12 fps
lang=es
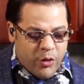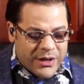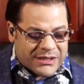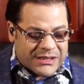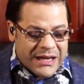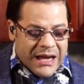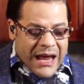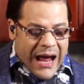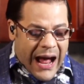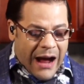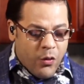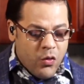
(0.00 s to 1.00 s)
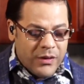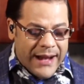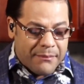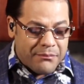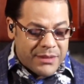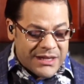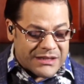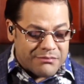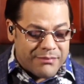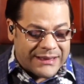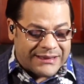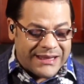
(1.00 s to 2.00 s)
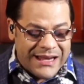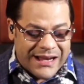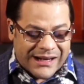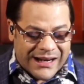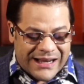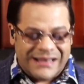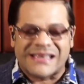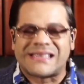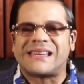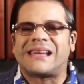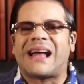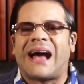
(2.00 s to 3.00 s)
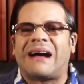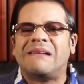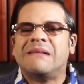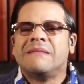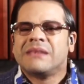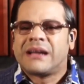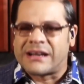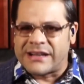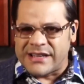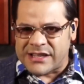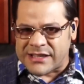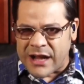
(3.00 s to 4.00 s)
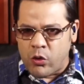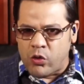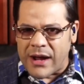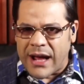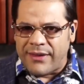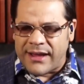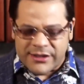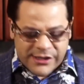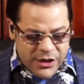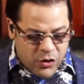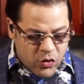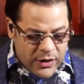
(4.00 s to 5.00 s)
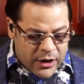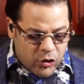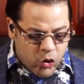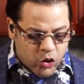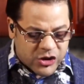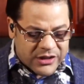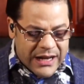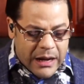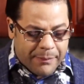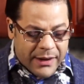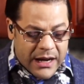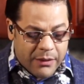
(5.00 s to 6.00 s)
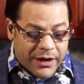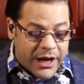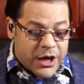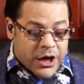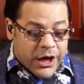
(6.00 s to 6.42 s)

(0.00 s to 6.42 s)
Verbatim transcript: pues aún la misma tierra será restaurada según la luz de la palabra.